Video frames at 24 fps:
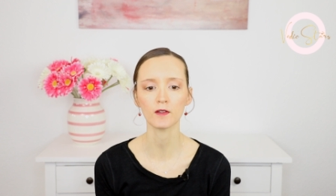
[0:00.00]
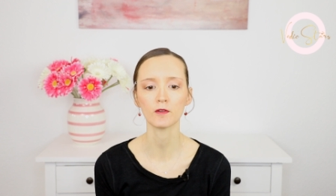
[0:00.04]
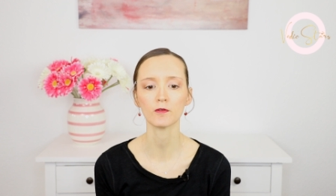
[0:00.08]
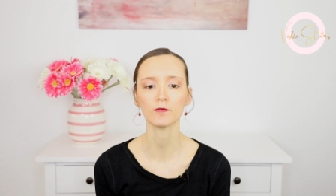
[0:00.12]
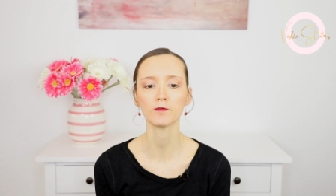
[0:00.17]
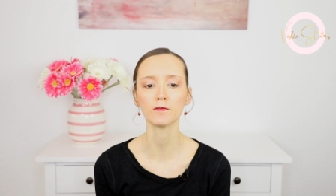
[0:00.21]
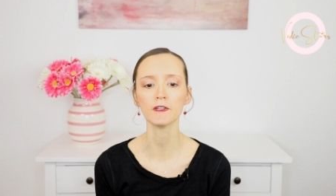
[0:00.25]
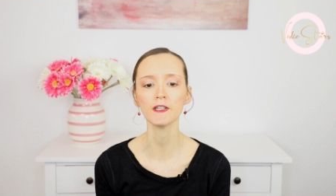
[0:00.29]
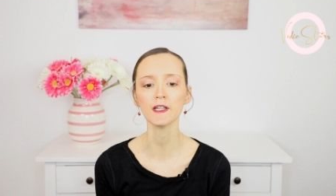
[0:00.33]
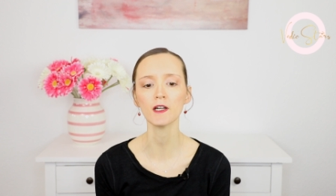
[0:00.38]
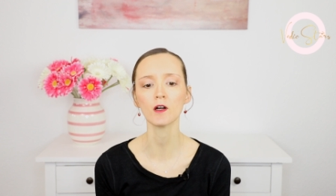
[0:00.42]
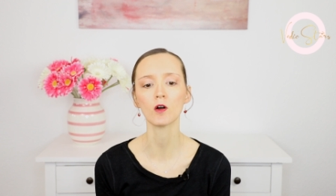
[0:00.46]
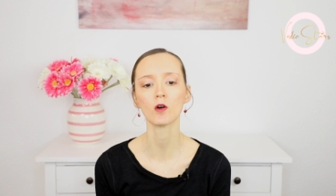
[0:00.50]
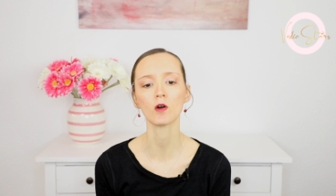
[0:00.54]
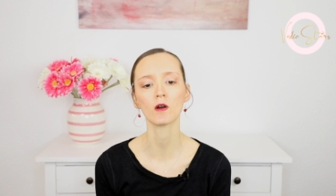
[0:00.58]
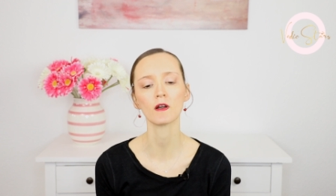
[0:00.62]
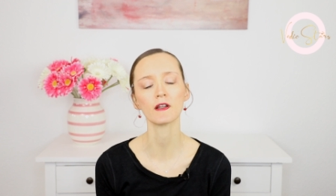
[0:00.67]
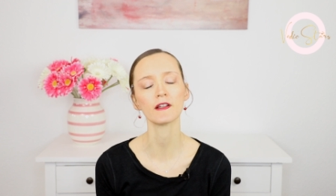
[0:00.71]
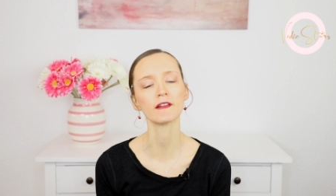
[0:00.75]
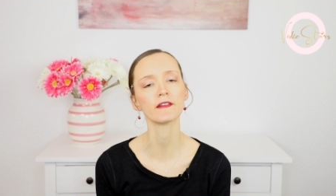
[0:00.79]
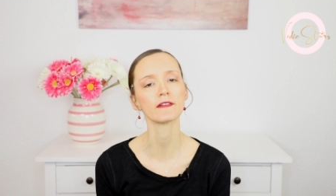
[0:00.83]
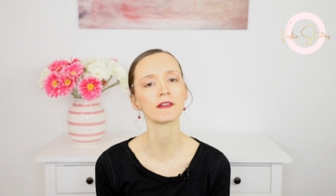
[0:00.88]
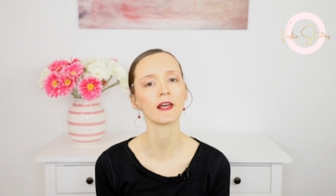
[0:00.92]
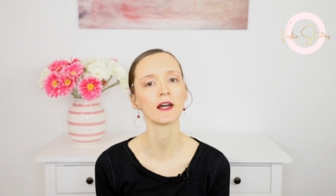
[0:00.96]
vier
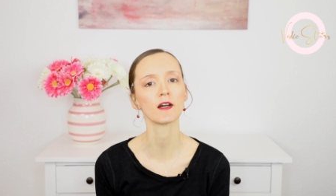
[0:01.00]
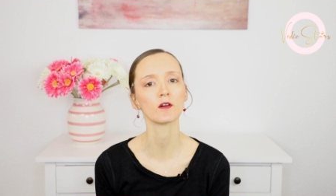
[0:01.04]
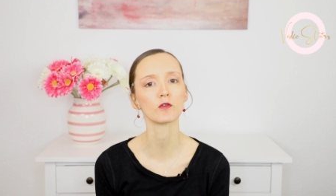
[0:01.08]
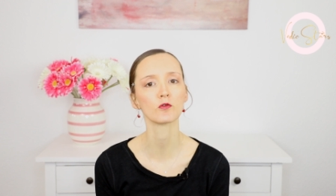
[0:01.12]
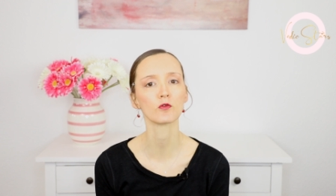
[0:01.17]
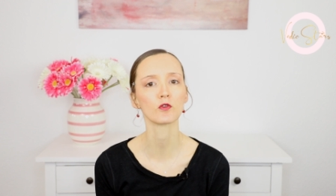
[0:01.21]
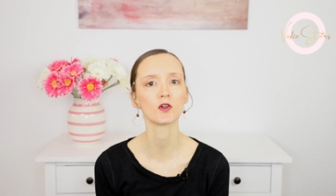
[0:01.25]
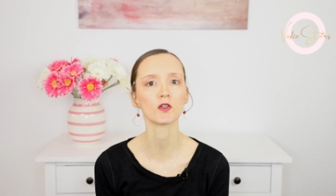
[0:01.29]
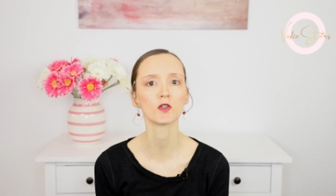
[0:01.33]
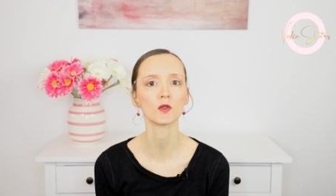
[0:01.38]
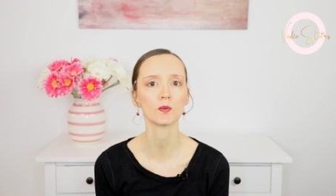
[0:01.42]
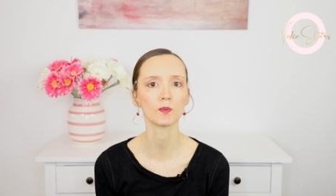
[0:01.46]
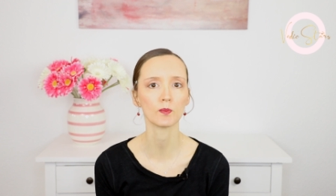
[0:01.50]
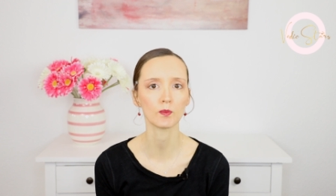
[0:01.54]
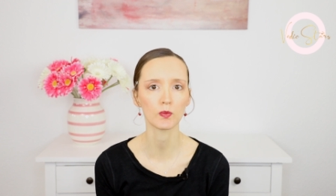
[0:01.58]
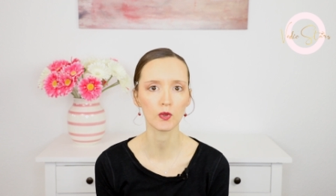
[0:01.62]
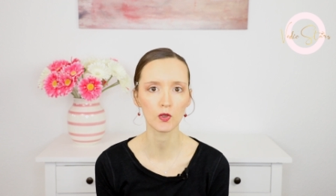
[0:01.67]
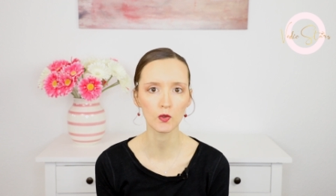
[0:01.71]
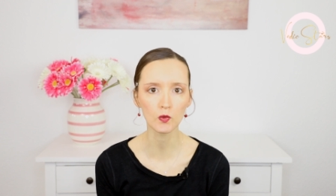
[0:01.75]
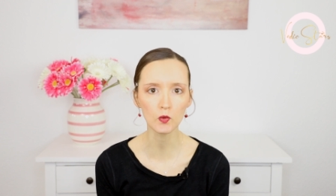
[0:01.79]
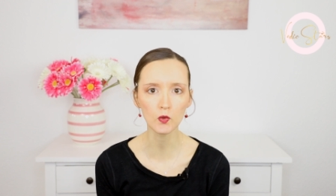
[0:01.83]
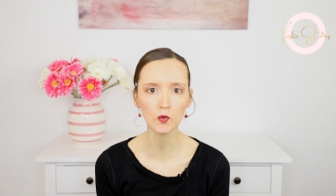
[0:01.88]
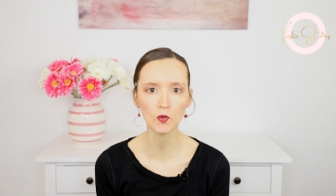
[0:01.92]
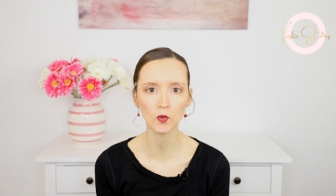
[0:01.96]
Häuser von
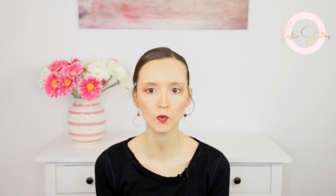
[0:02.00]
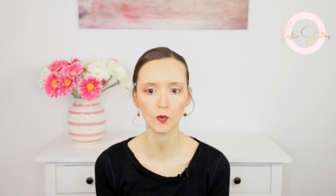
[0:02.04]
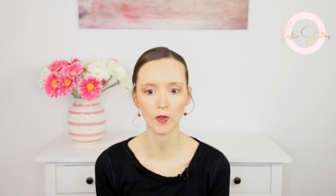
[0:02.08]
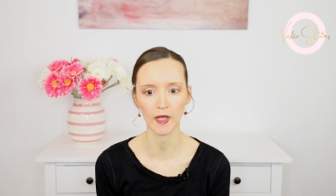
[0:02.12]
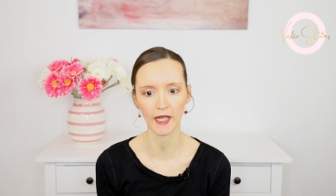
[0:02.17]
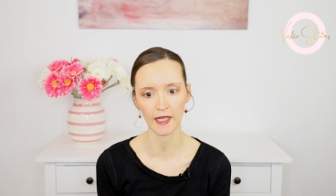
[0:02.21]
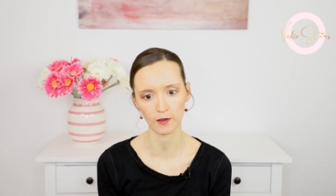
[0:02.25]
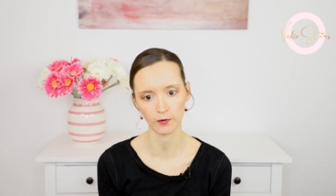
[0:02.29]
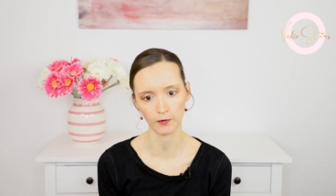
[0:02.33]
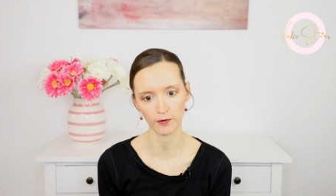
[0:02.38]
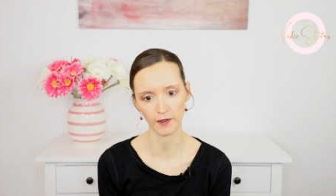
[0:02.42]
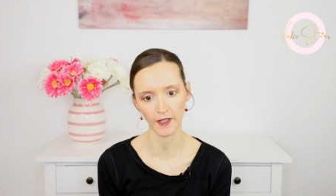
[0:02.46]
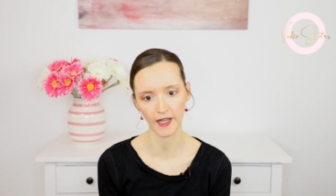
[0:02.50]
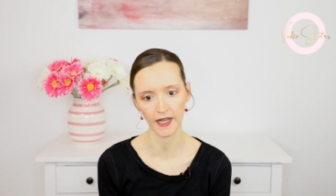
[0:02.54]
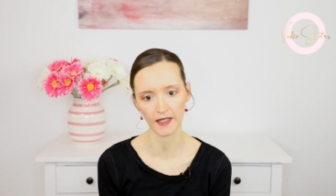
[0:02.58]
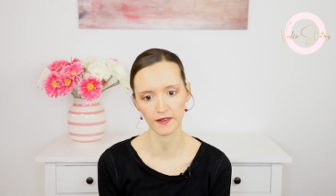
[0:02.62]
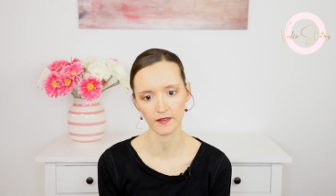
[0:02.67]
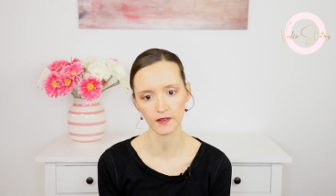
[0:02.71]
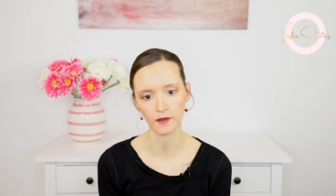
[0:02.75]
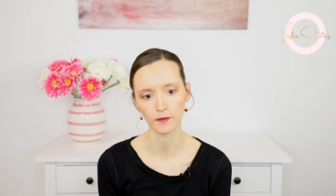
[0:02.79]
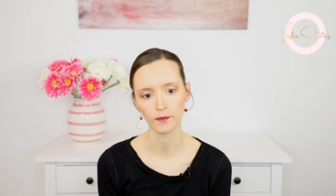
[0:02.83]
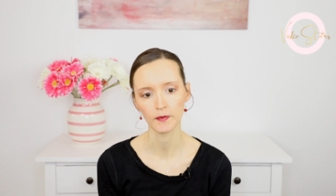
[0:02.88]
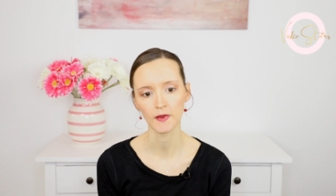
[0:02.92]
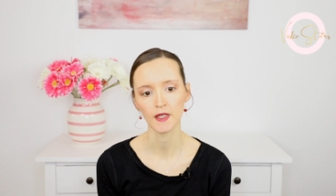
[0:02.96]
Pluto
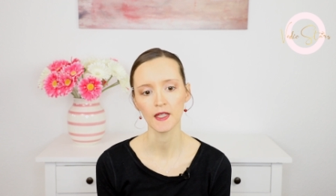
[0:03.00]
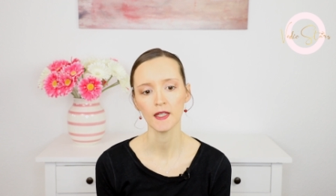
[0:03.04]
entfernt.